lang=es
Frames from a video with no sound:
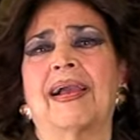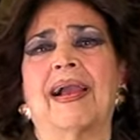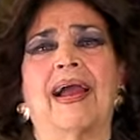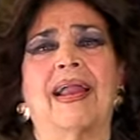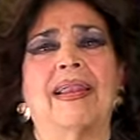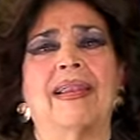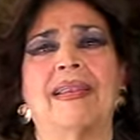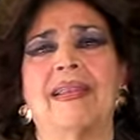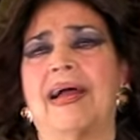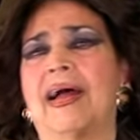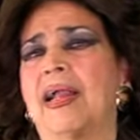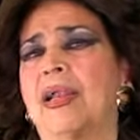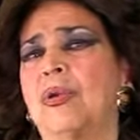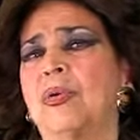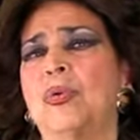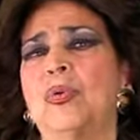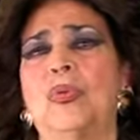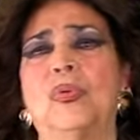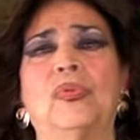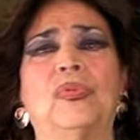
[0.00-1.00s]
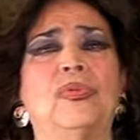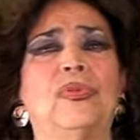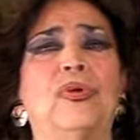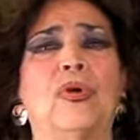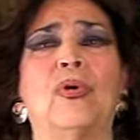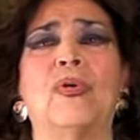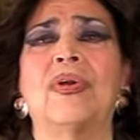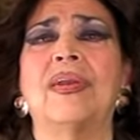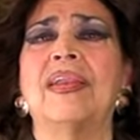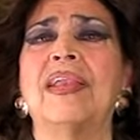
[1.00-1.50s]
la
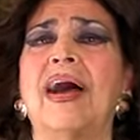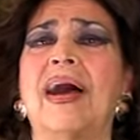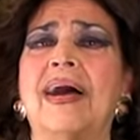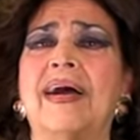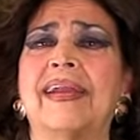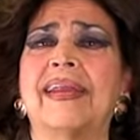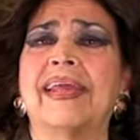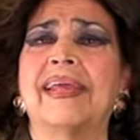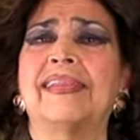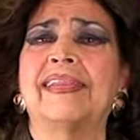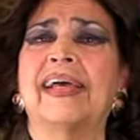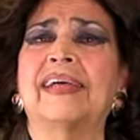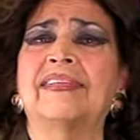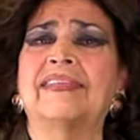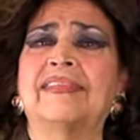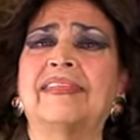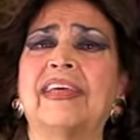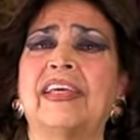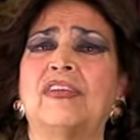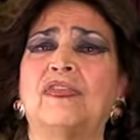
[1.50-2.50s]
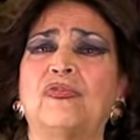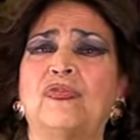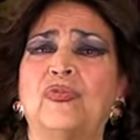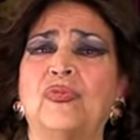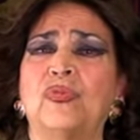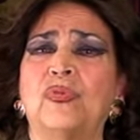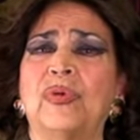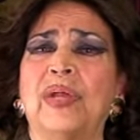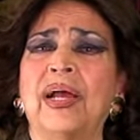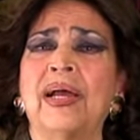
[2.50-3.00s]
lunión la arena,
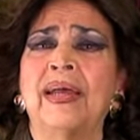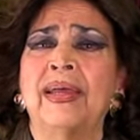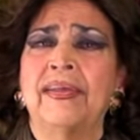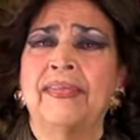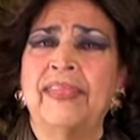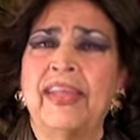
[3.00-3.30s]
sechura,